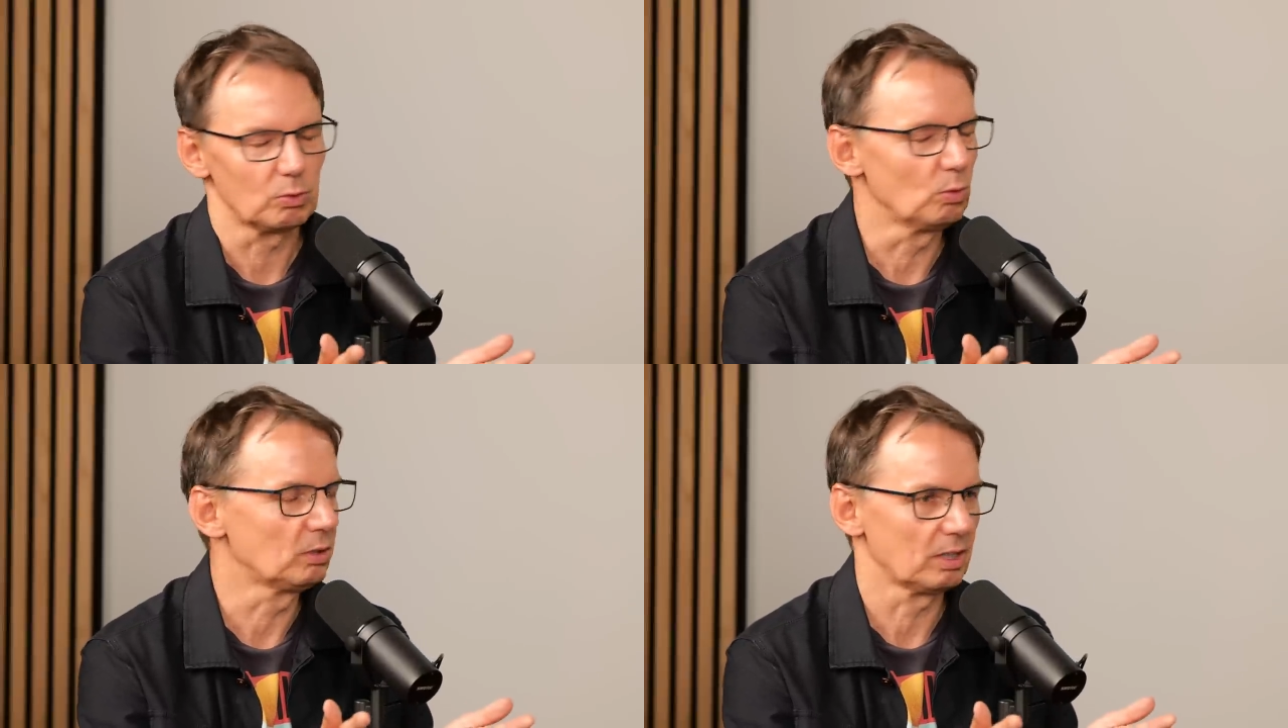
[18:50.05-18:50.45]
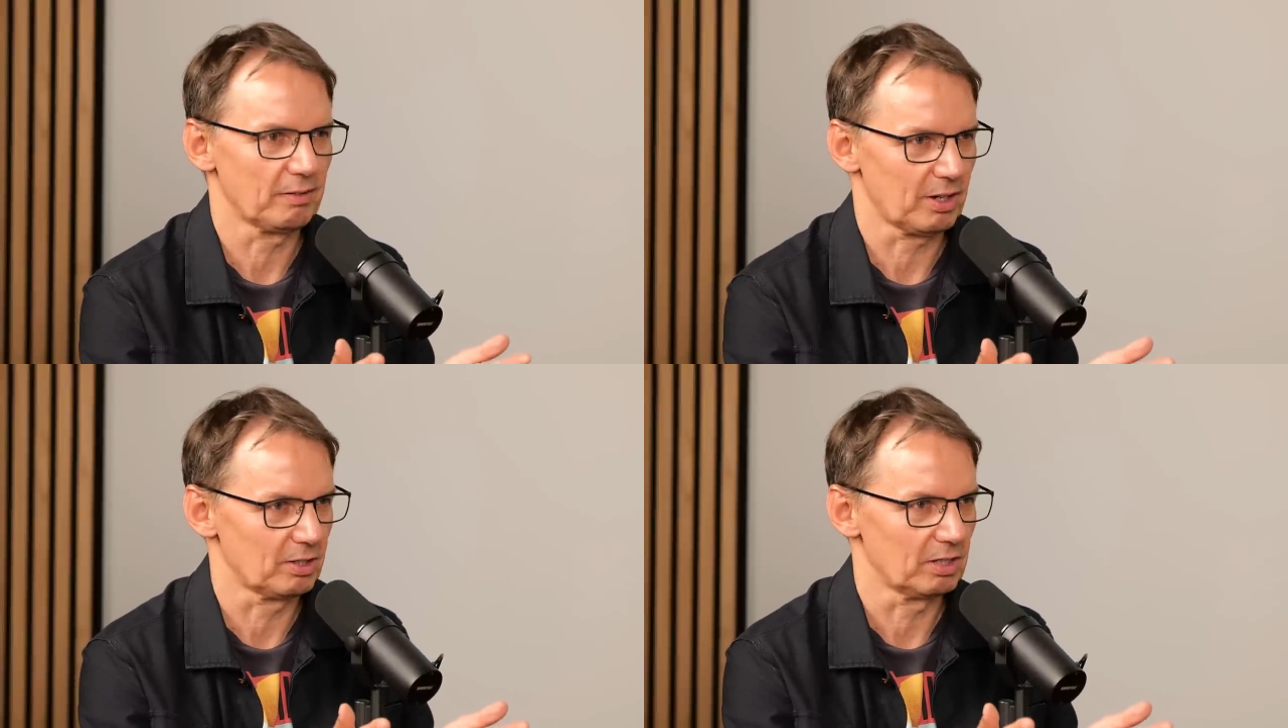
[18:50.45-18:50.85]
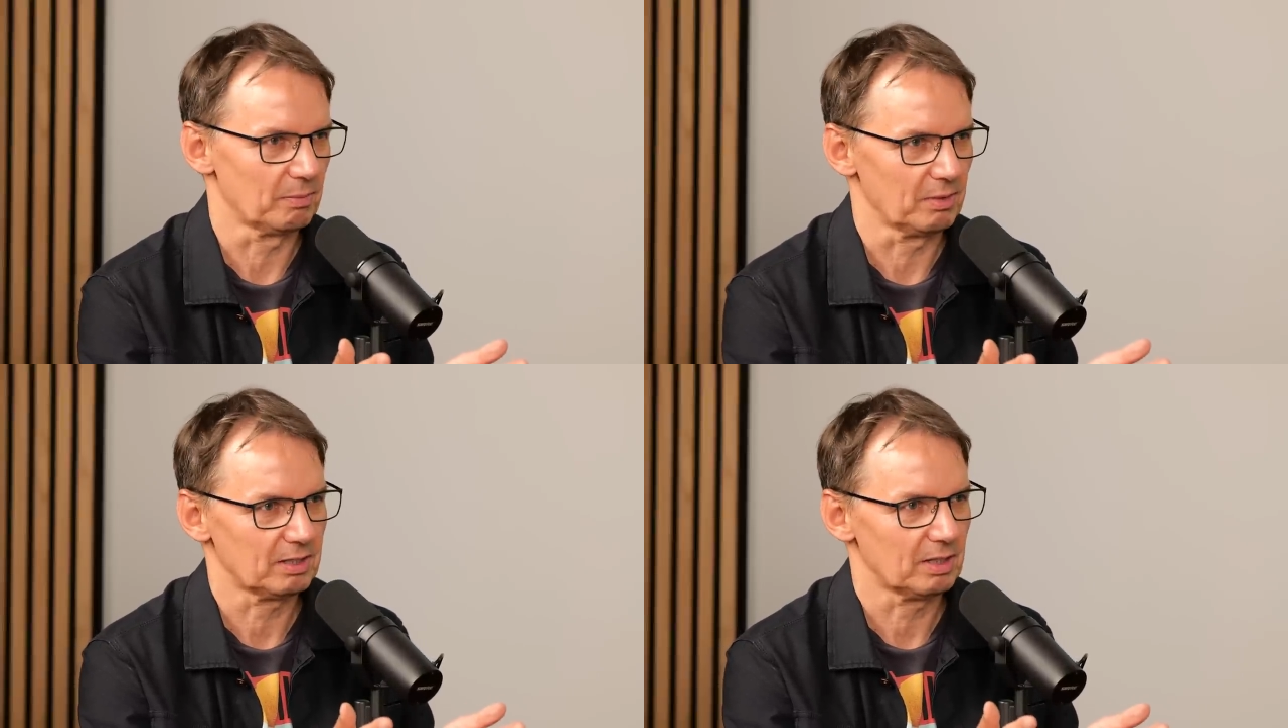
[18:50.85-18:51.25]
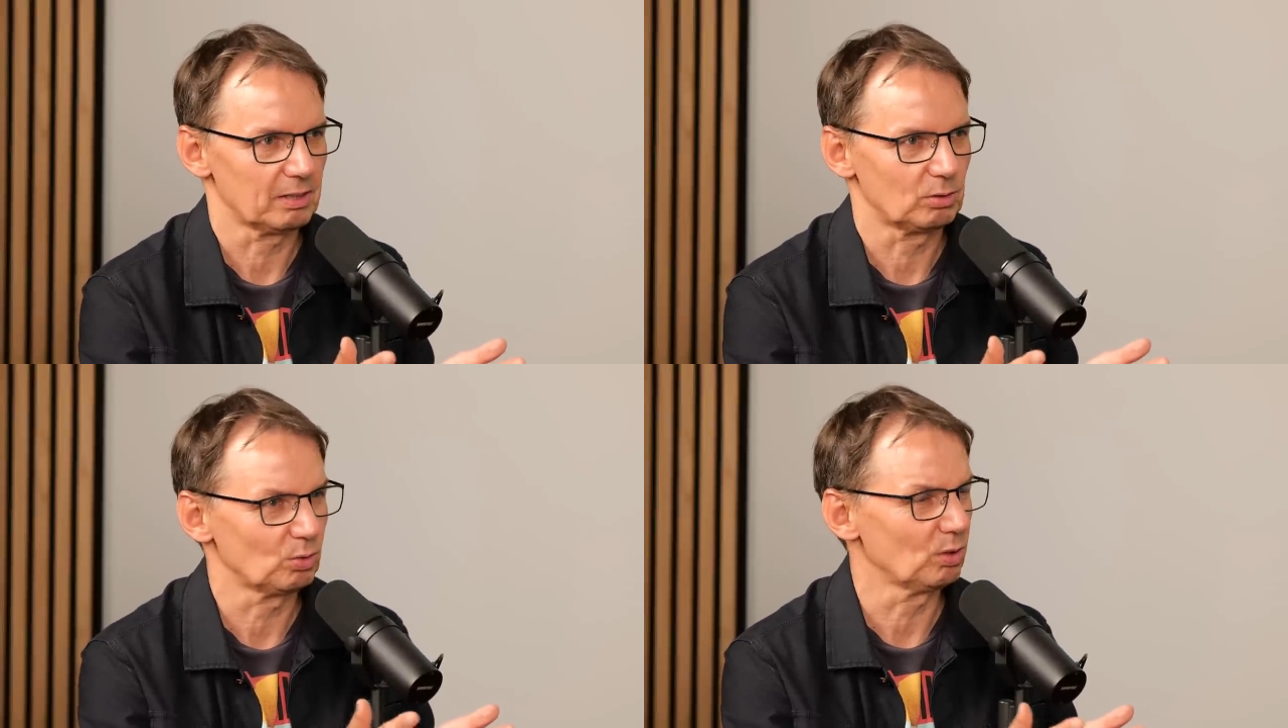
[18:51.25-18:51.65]
ultra ważny temat,
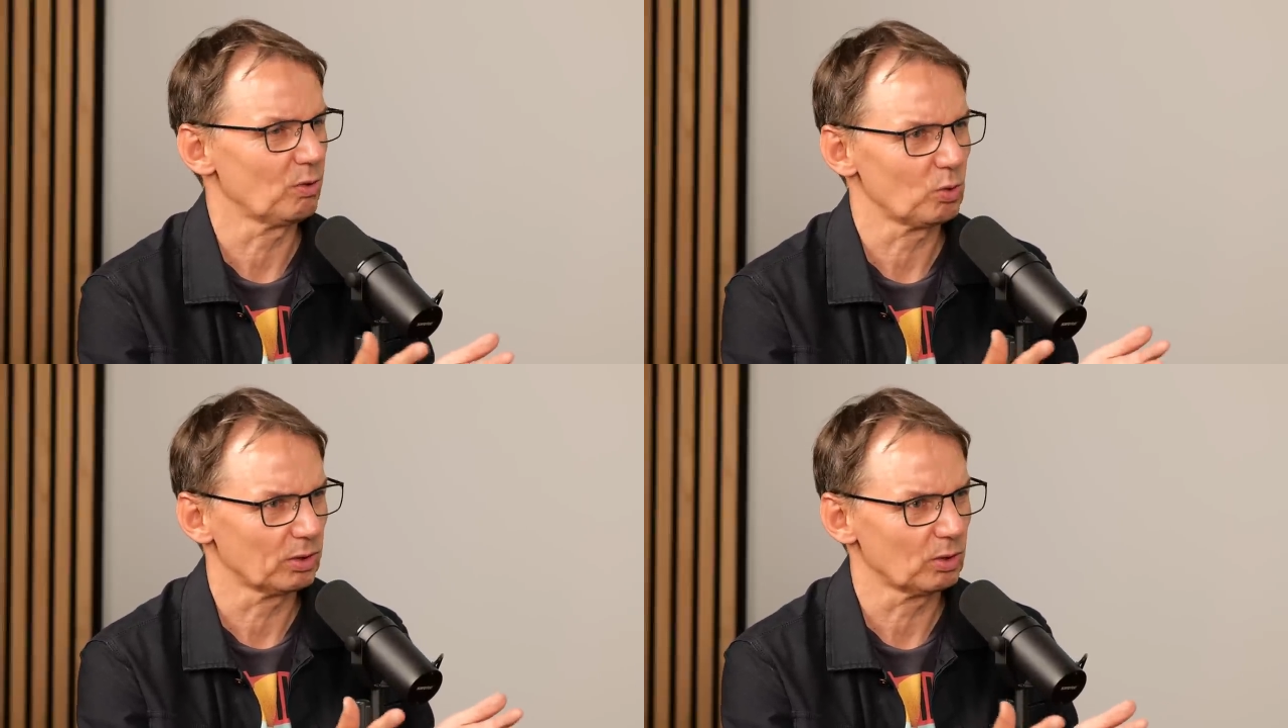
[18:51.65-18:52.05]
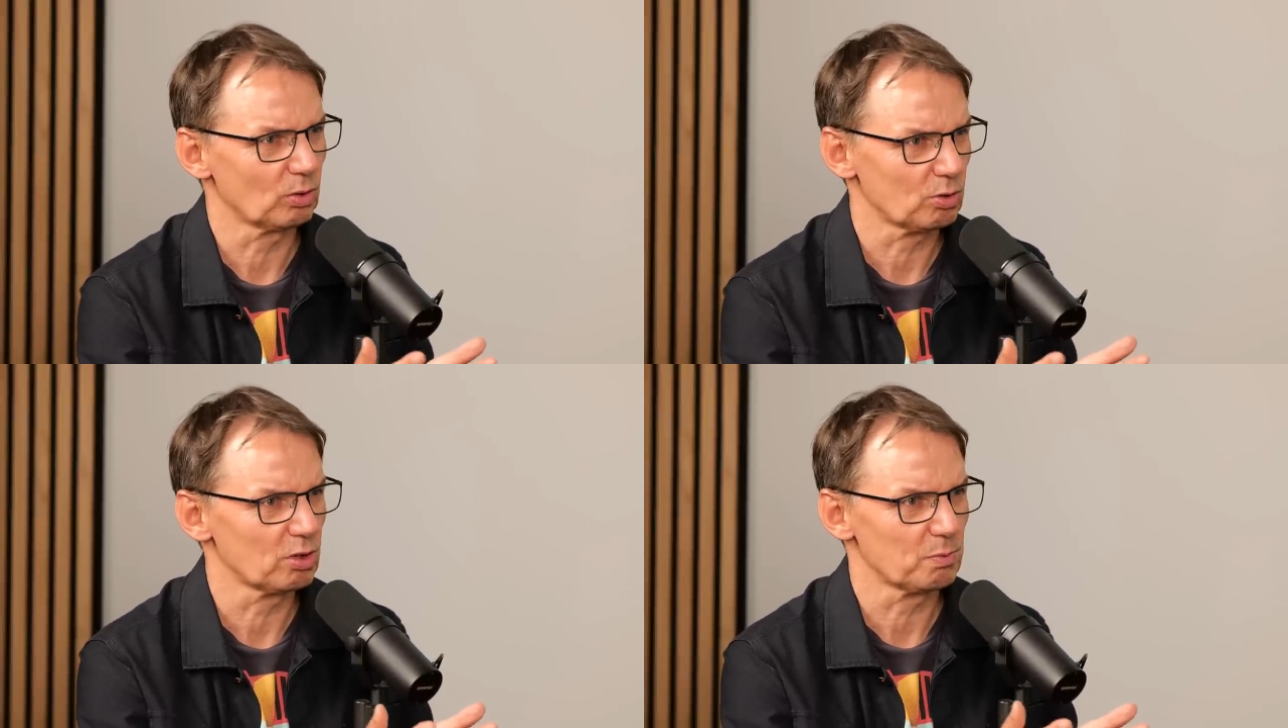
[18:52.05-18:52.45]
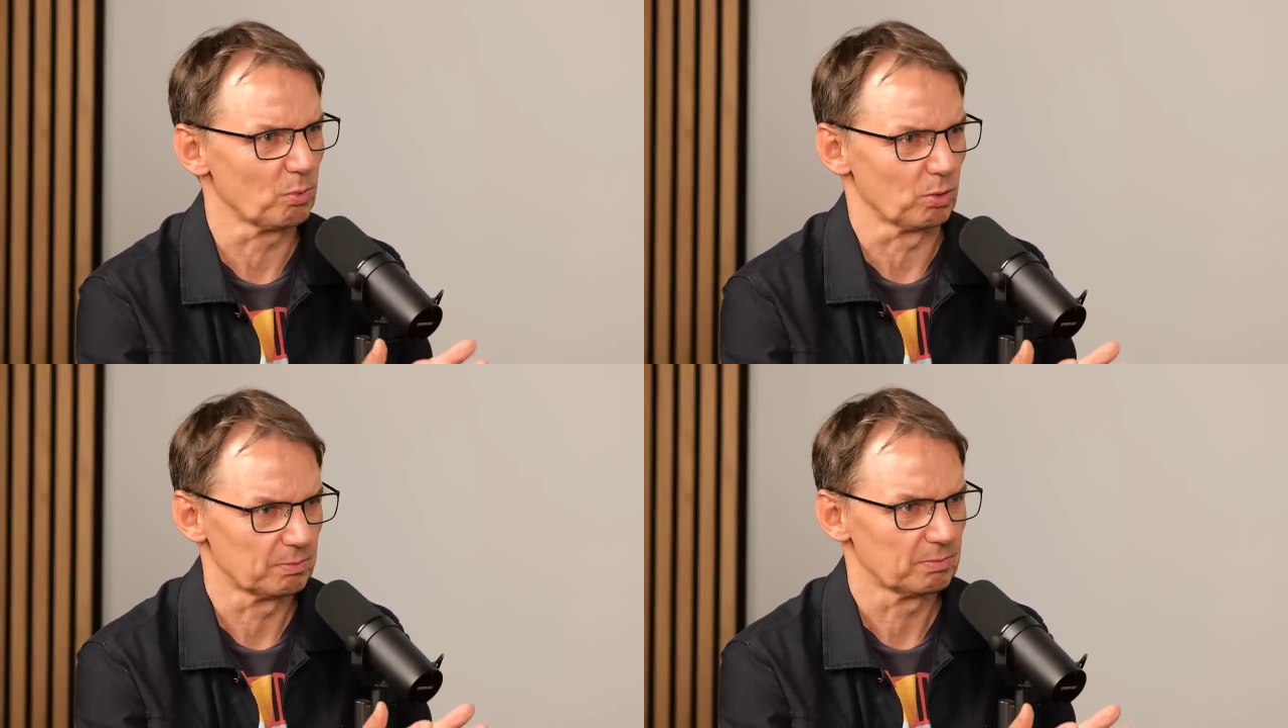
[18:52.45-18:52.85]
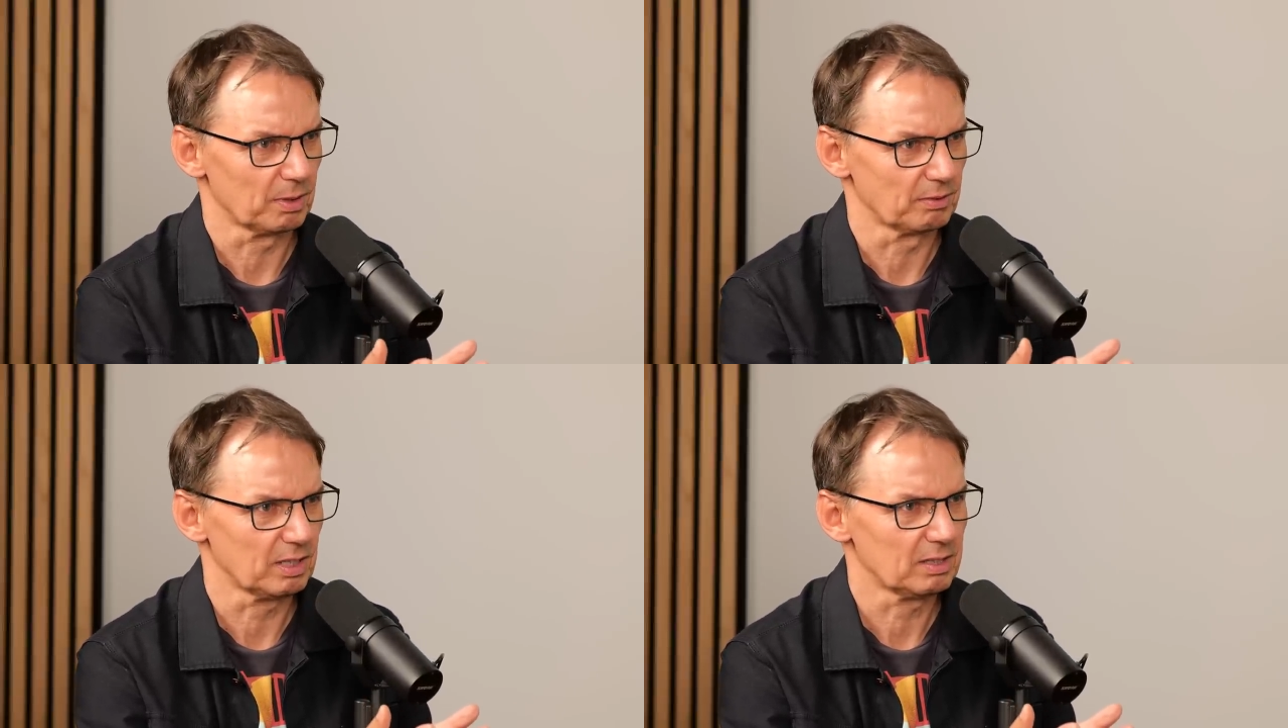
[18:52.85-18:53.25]
ale trudno wokół tego toczyć spór,
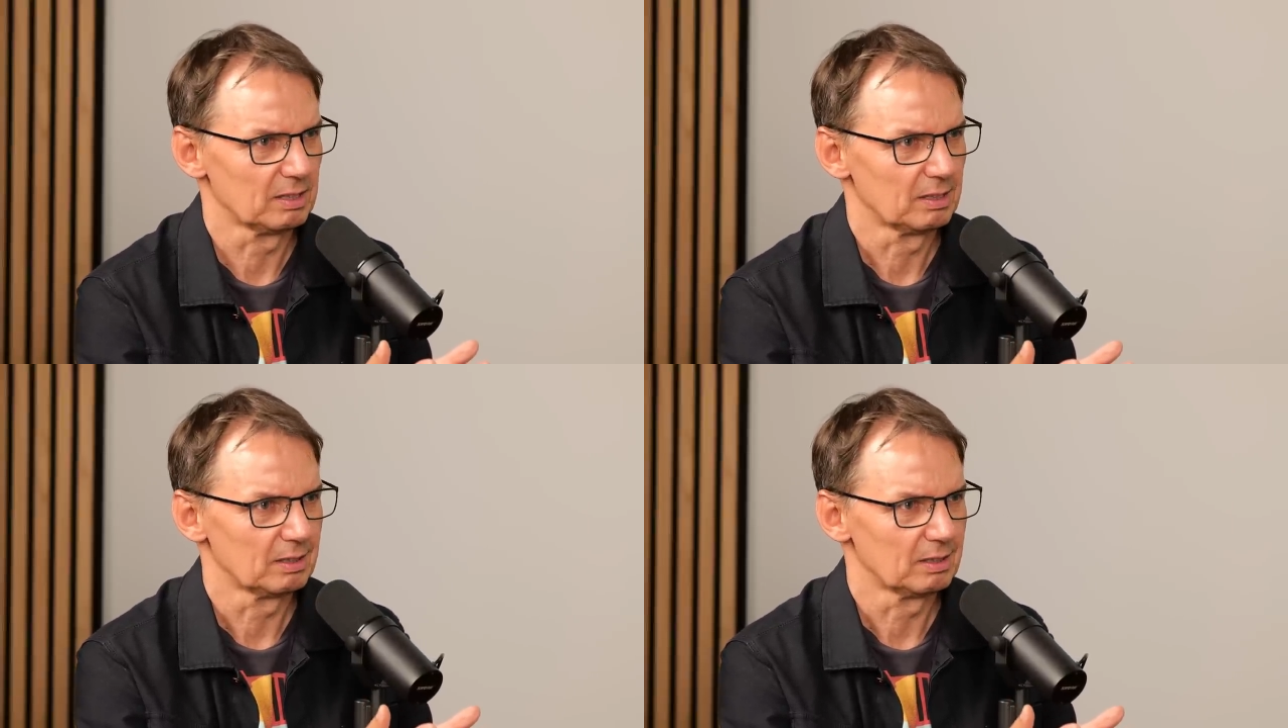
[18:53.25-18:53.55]
prawda?